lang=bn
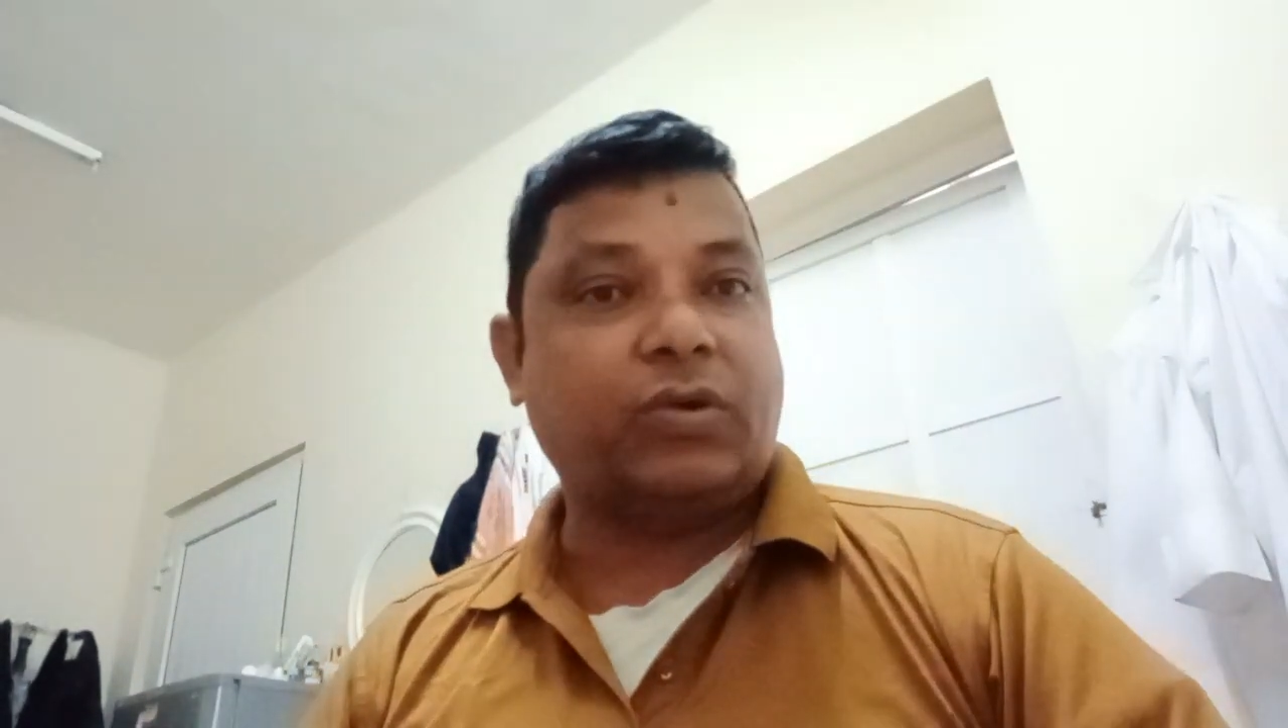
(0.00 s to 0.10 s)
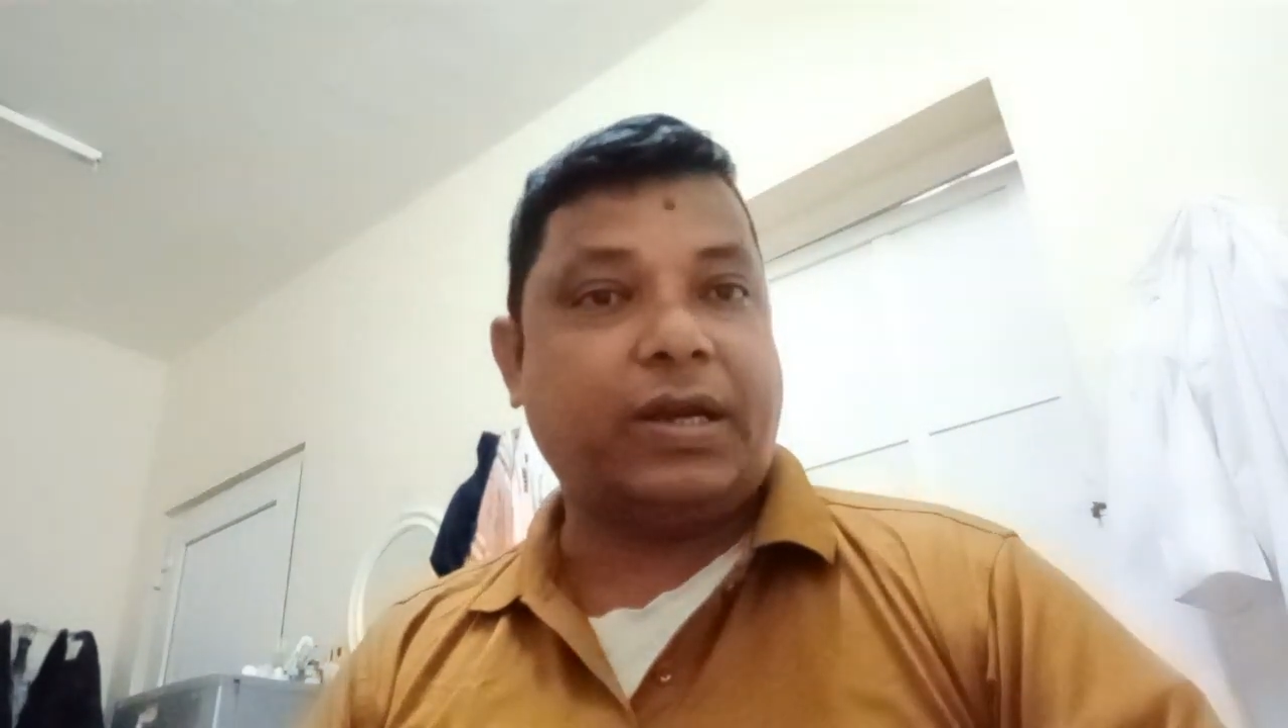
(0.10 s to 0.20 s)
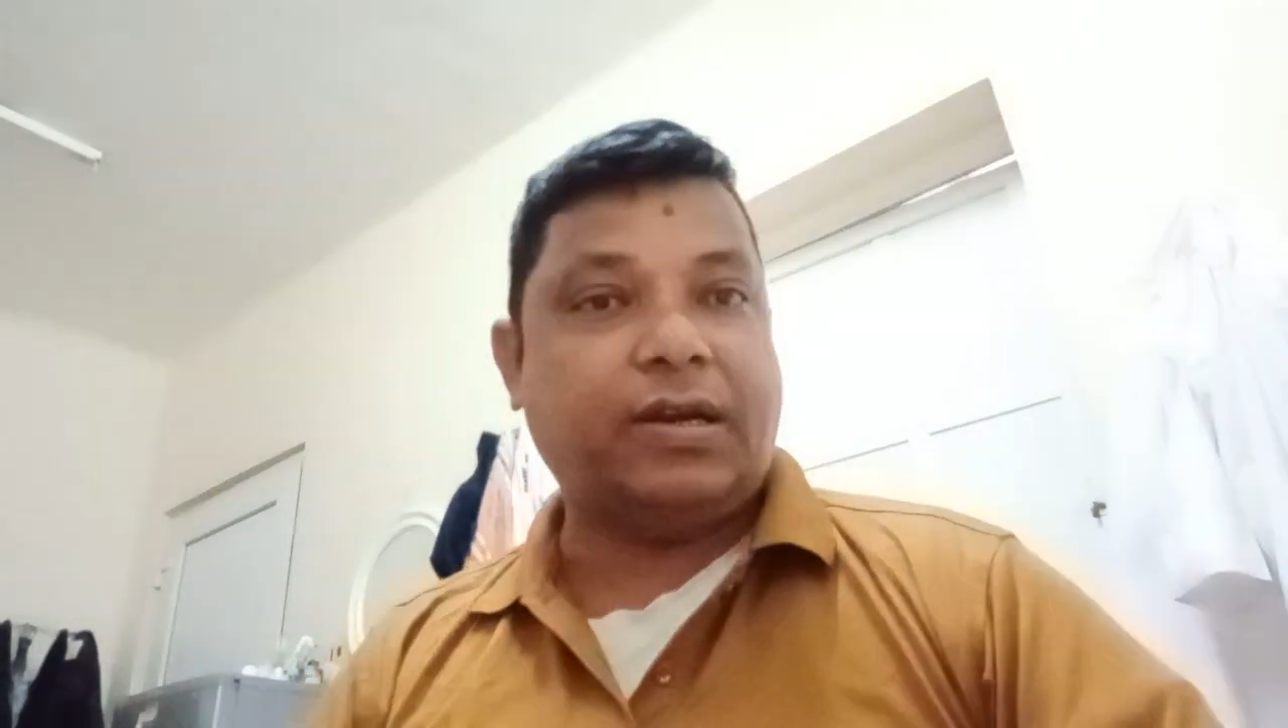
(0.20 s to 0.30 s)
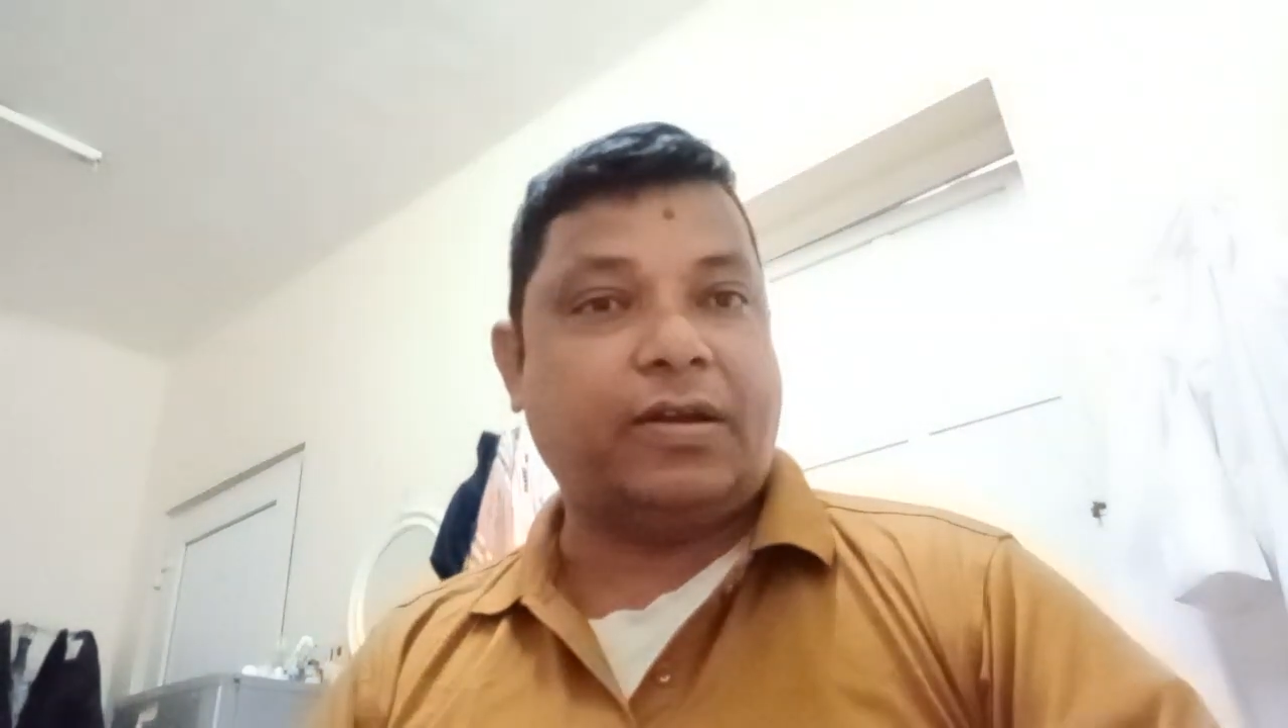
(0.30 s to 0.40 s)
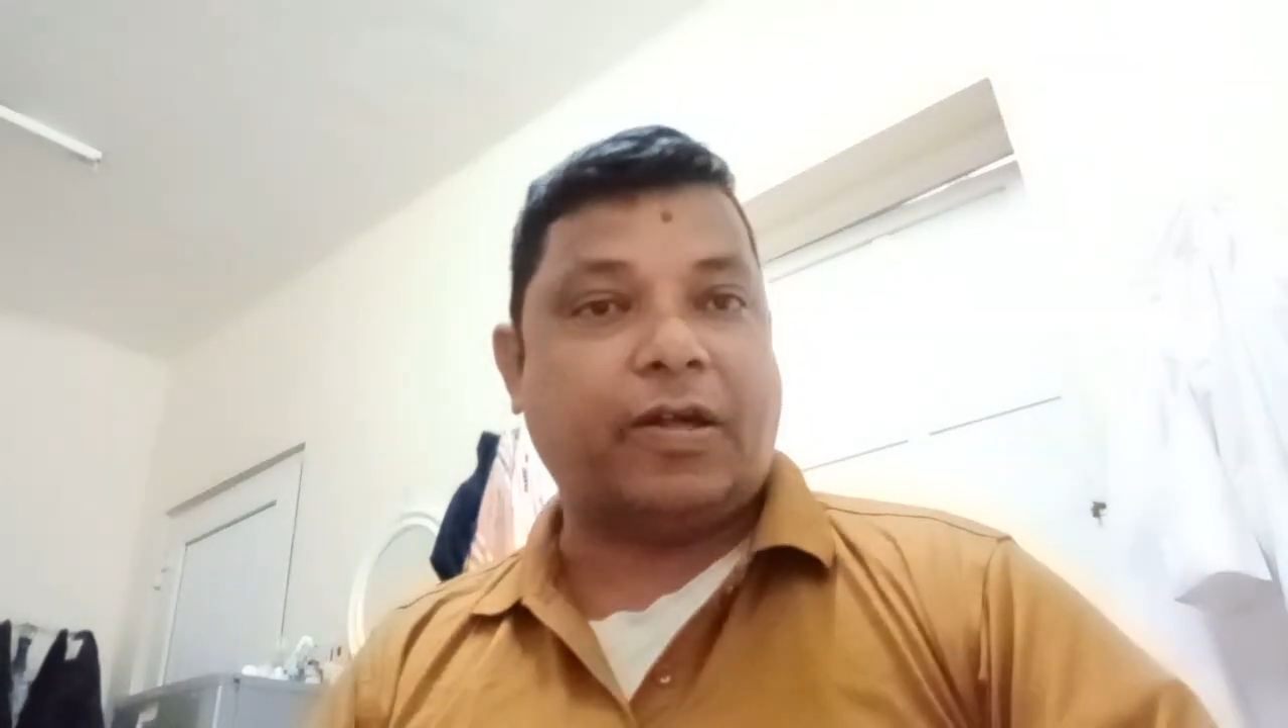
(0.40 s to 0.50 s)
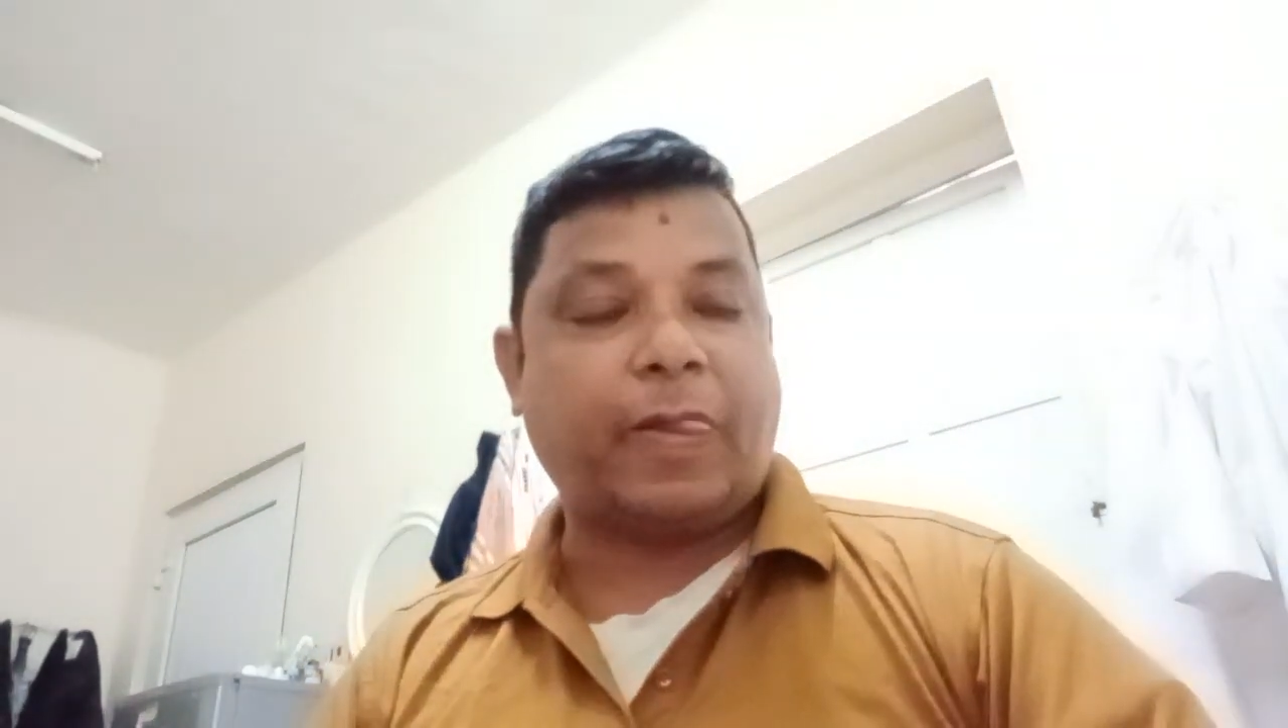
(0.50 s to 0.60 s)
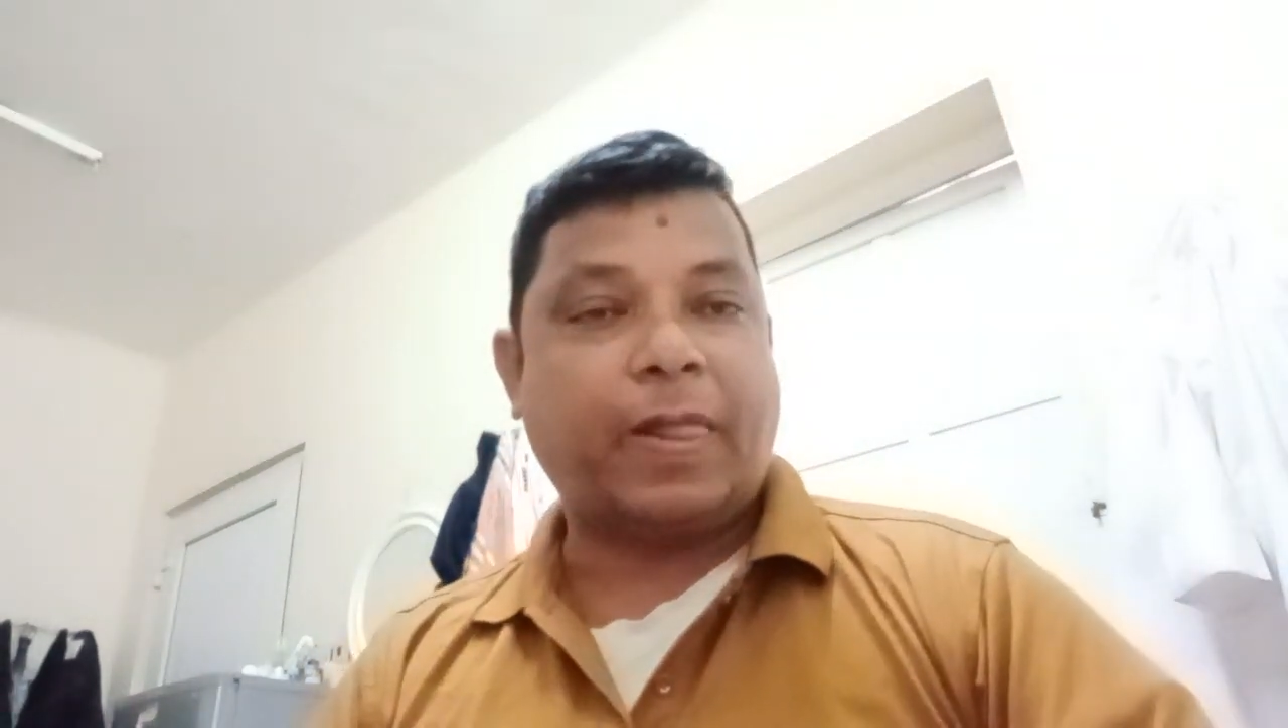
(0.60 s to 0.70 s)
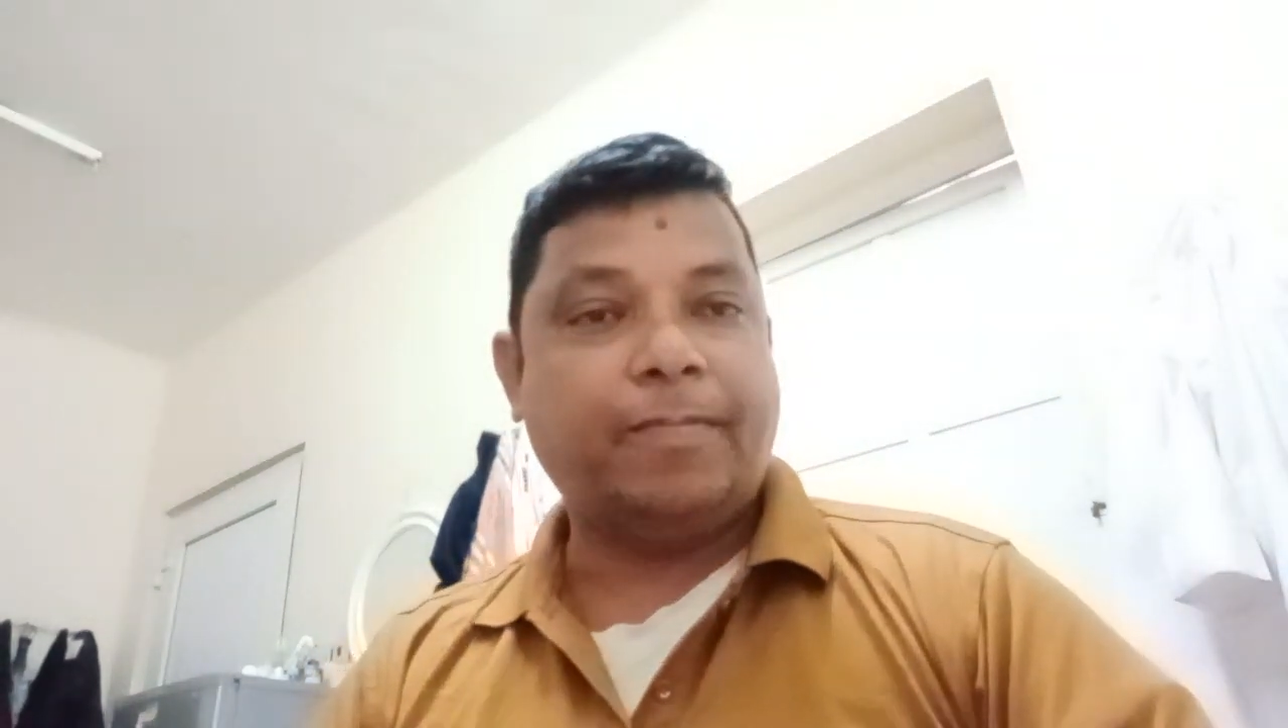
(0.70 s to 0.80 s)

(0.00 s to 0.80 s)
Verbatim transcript: ঢুকাইয়েন না